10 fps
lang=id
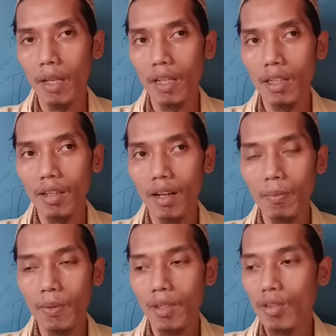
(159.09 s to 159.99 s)
paling
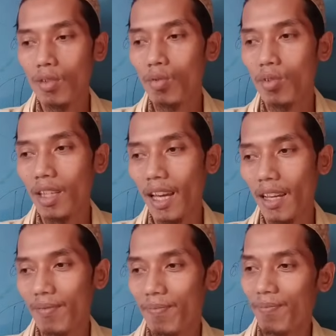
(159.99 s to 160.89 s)
rapih
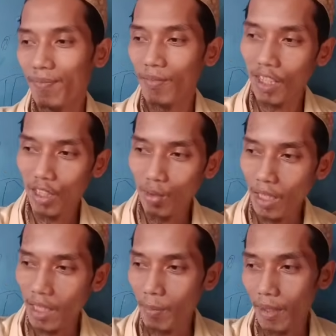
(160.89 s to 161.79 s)
sedunia dan itu
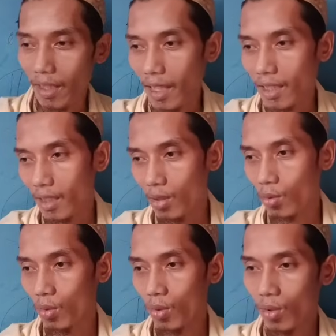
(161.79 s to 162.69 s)
ada beritanya itu